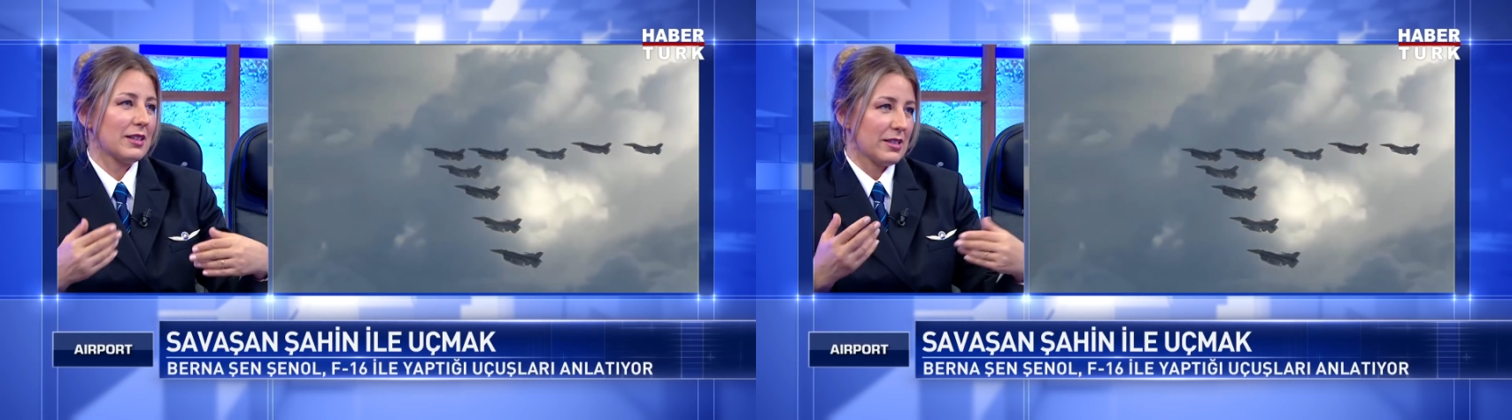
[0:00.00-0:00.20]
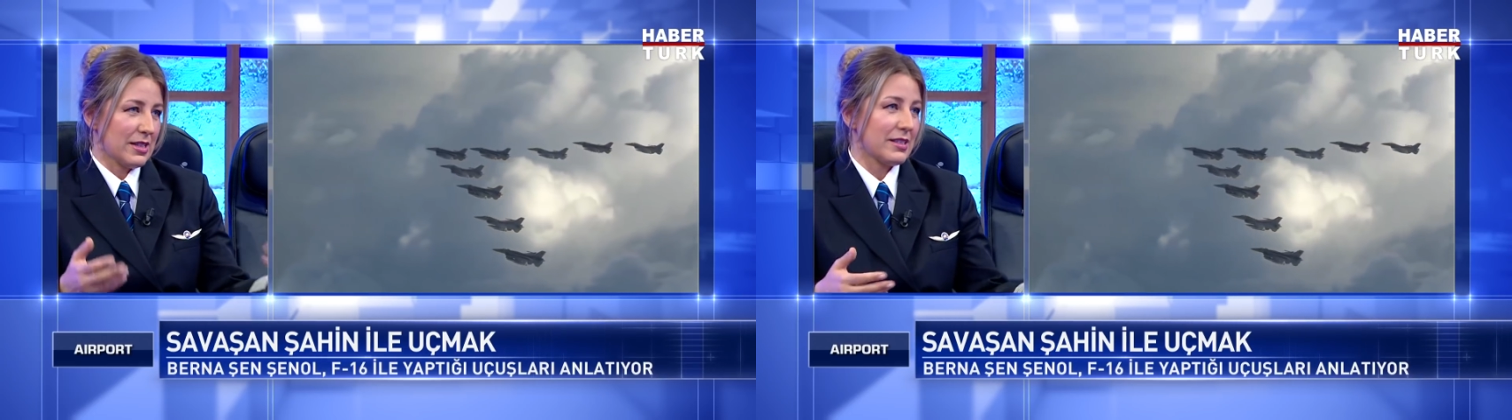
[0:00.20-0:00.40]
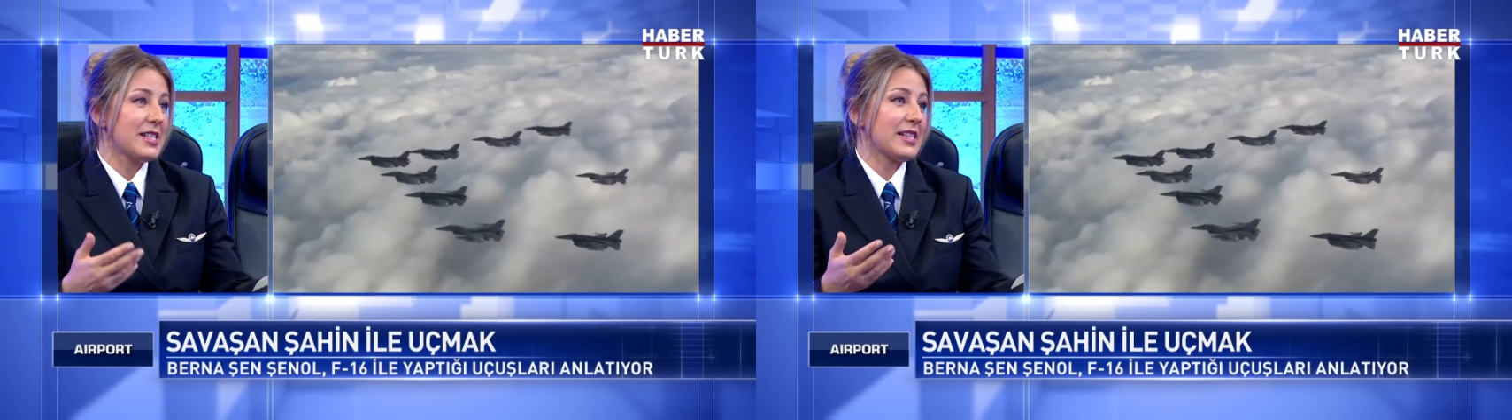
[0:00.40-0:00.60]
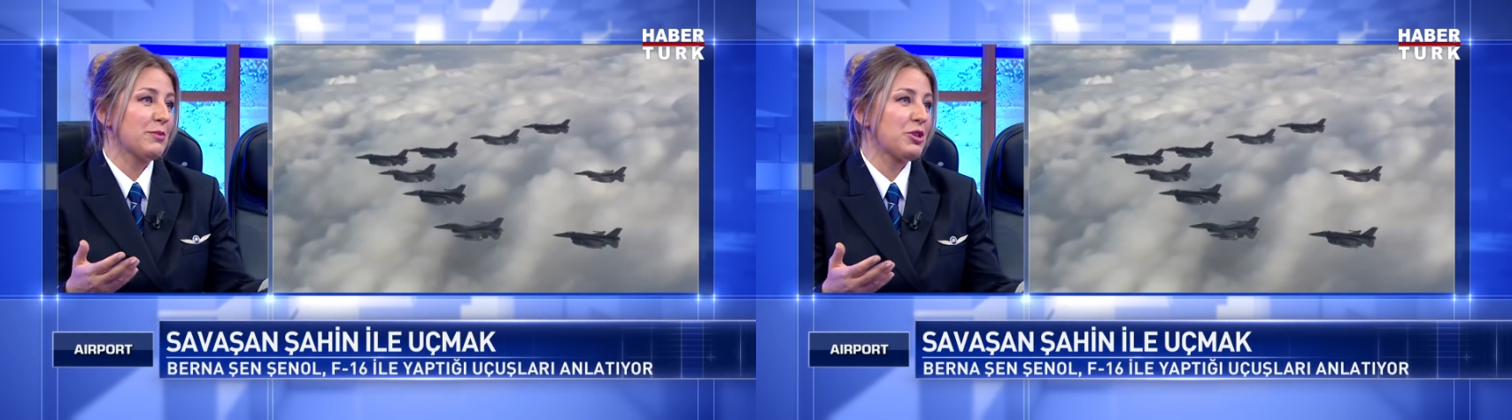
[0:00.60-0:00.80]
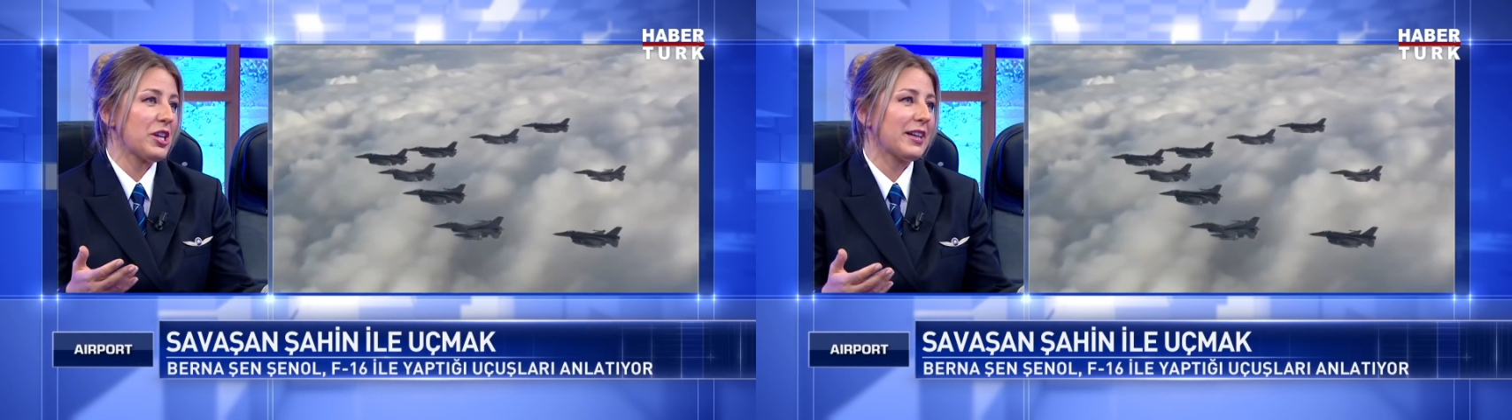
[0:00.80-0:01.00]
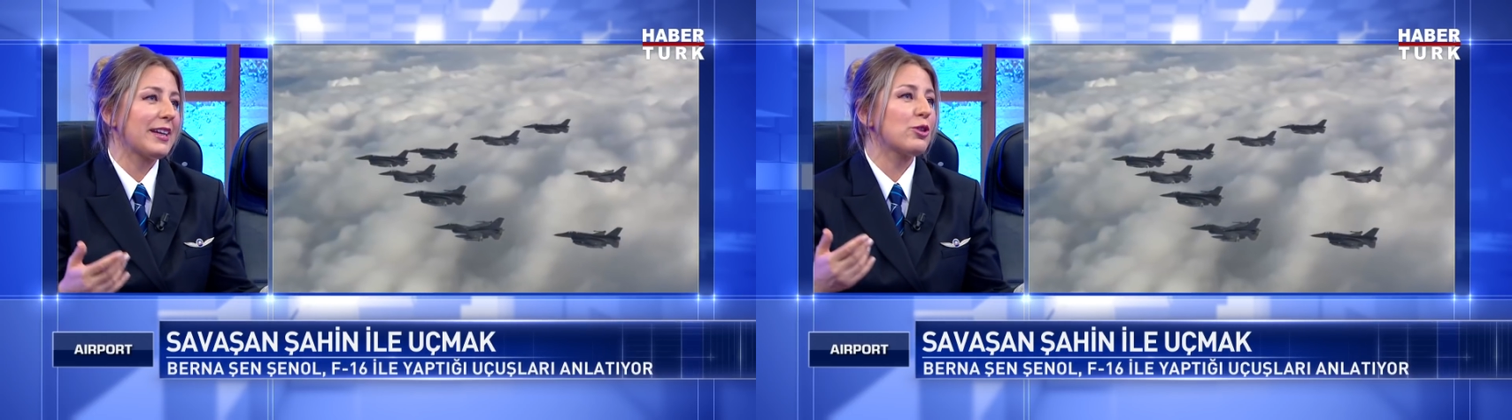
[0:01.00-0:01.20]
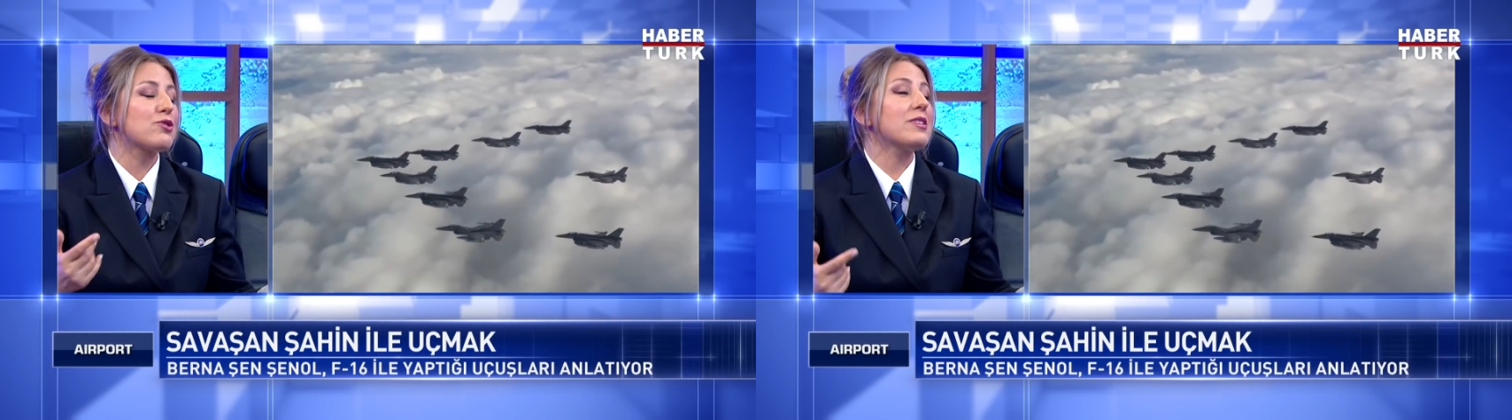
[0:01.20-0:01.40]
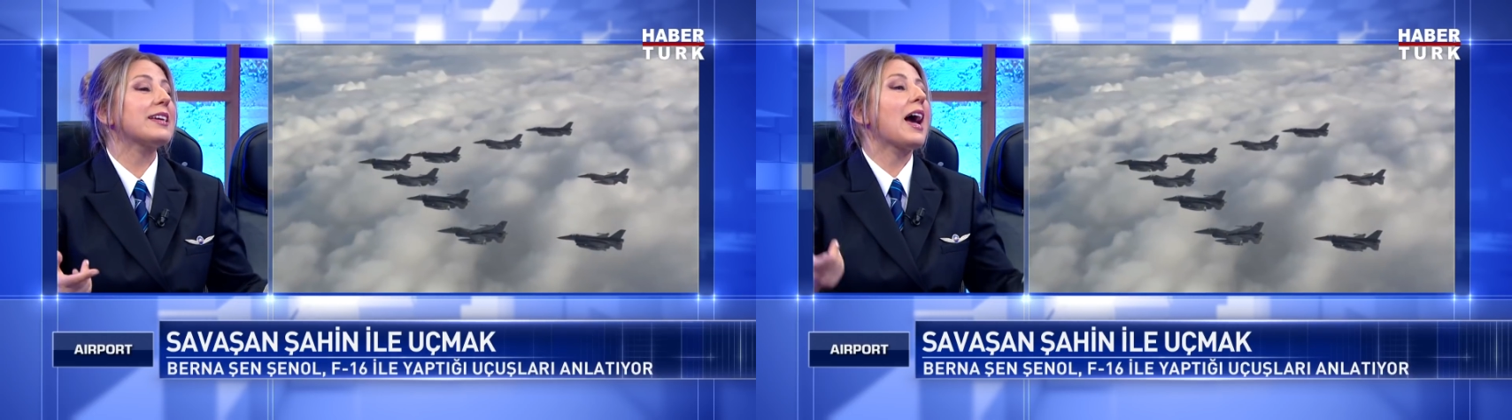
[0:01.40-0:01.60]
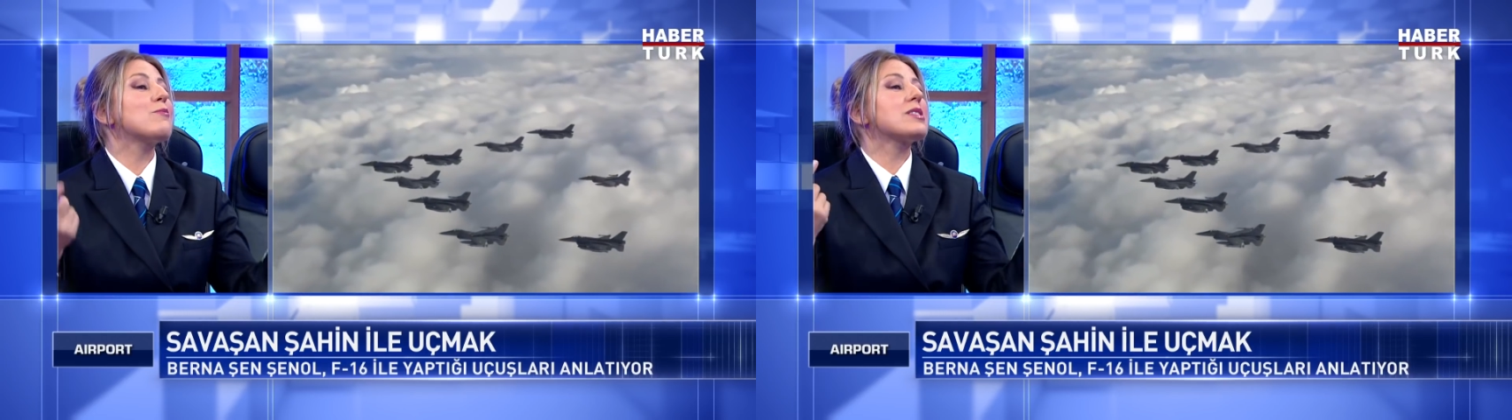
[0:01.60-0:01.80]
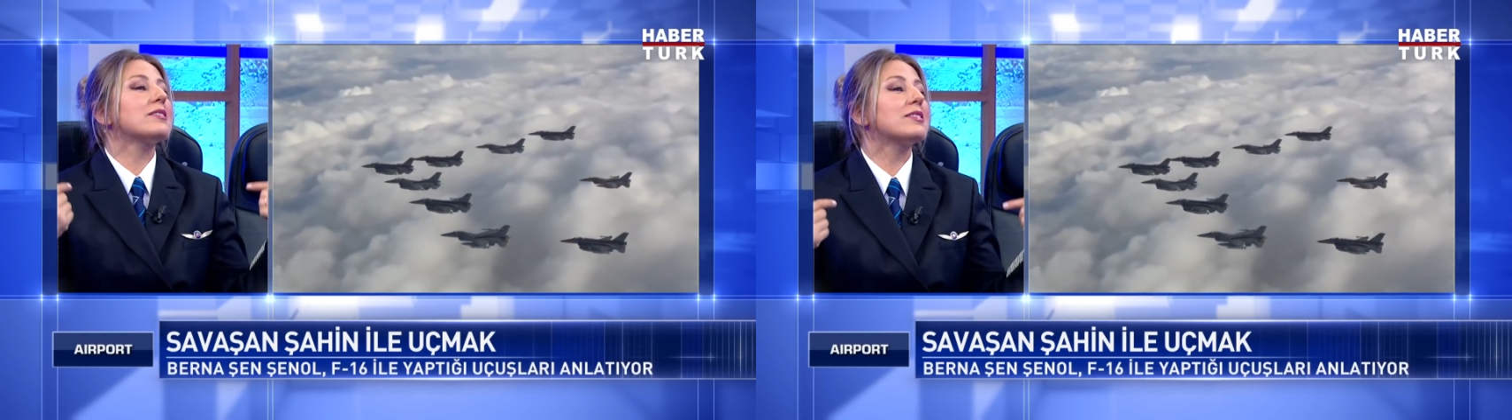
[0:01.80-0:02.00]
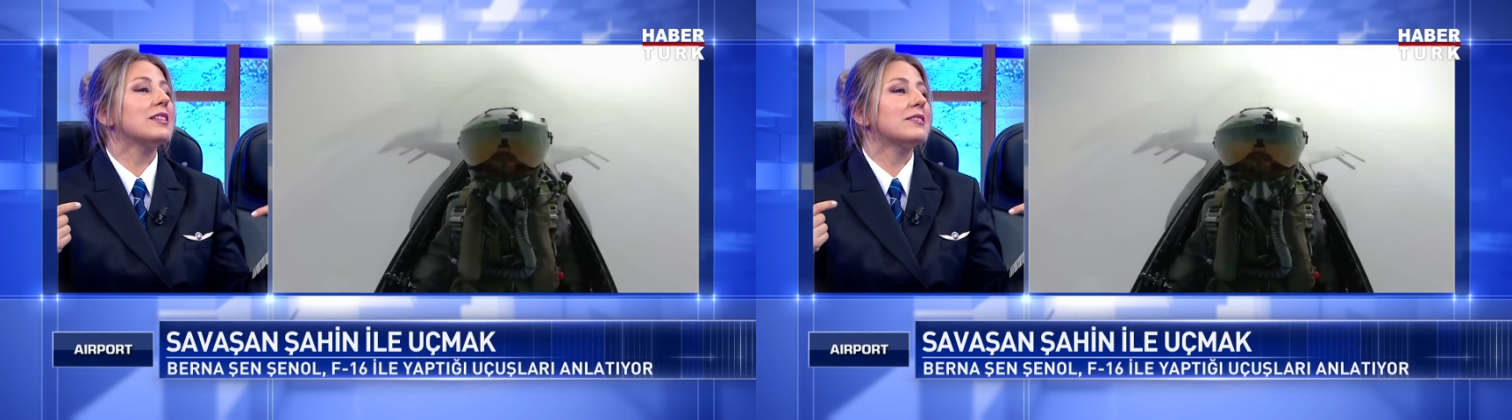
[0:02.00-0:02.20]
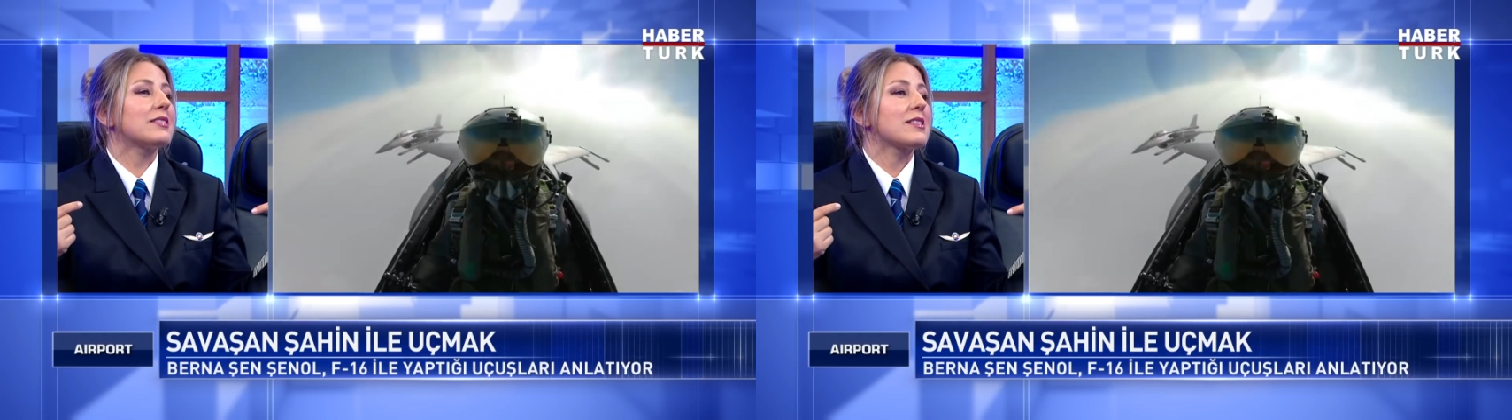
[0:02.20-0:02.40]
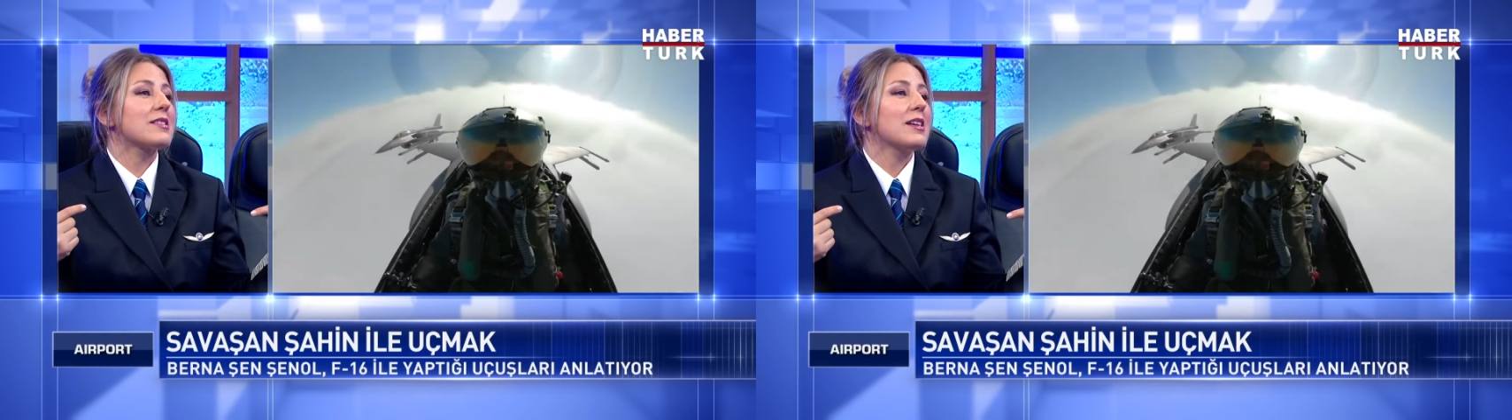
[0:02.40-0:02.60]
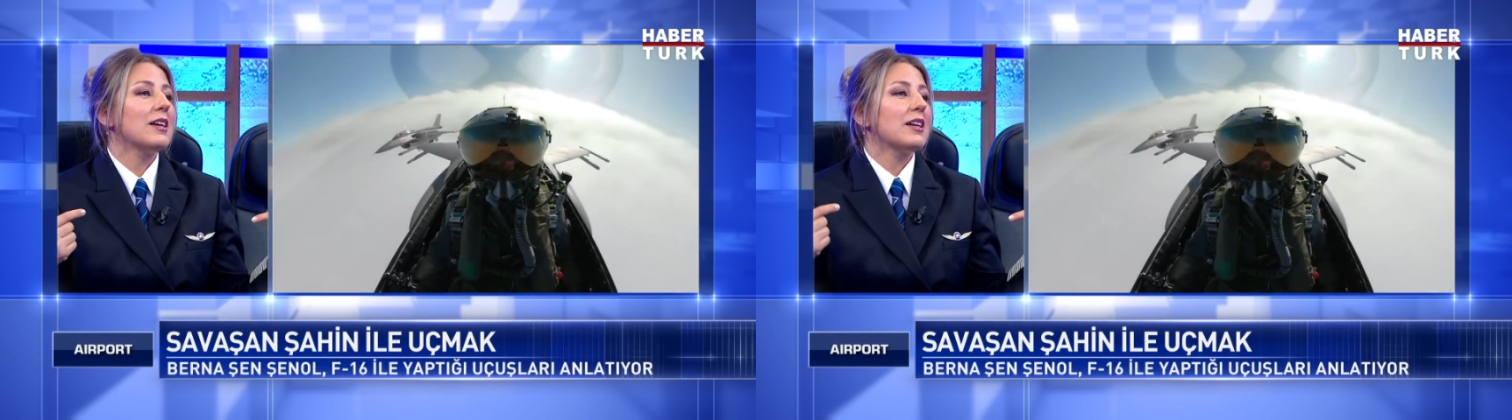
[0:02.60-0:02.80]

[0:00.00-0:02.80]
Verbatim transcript: riskli bir şeye geliyorsun diye kendimize hatırlatırız. Hı.